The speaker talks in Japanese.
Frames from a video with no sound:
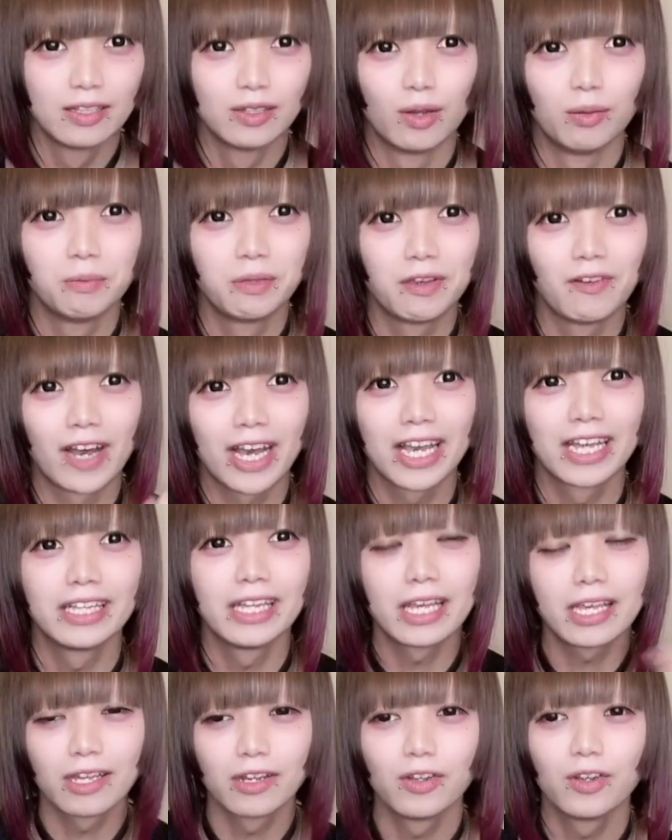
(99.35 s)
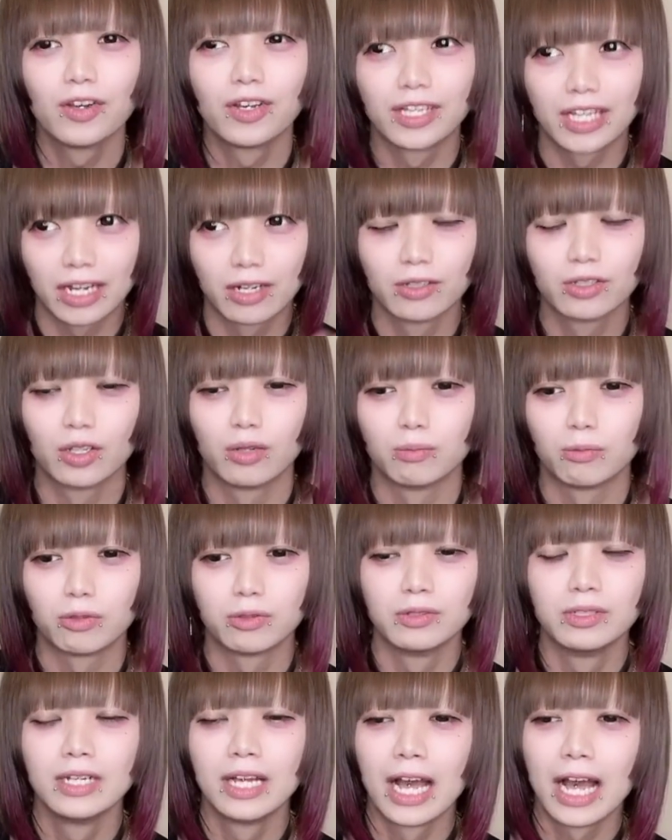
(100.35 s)
飲み分けできるようになると思
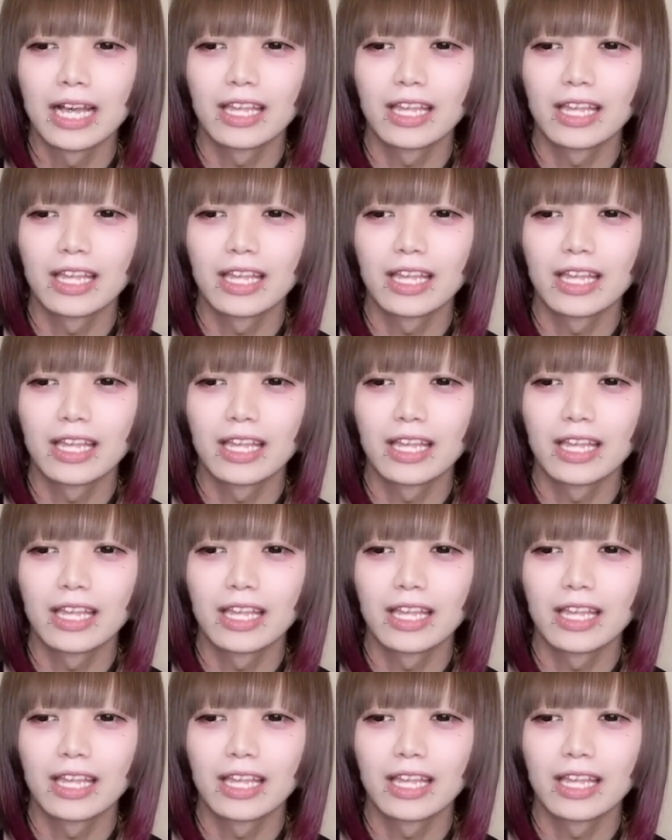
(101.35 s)
う。